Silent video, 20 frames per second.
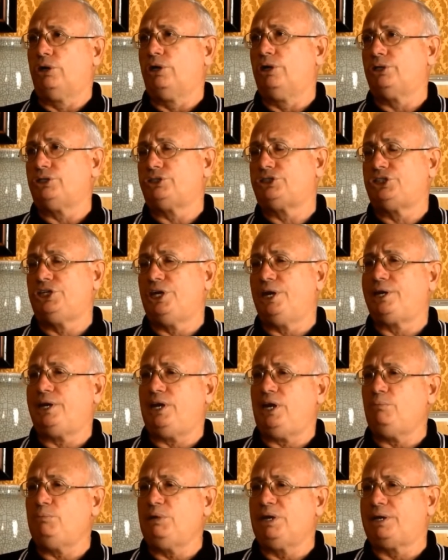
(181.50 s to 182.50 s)
eh, scie
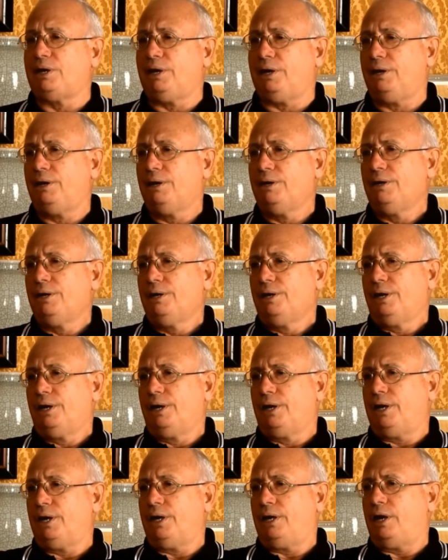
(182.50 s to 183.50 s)
chimiche
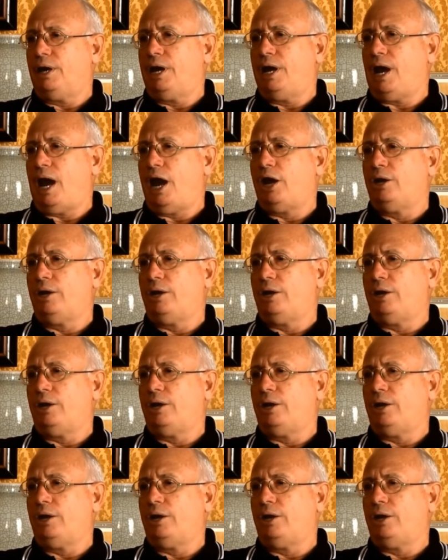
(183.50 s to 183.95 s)
eh,